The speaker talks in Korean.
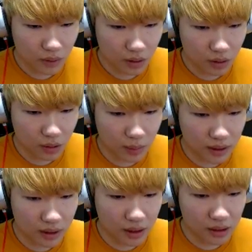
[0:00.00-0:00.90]
이거
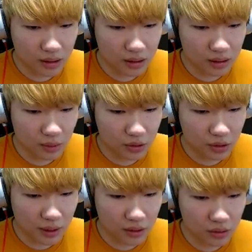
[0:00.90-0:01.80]
막대기를 먼저
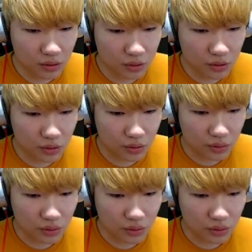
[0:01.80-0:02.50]
만들어서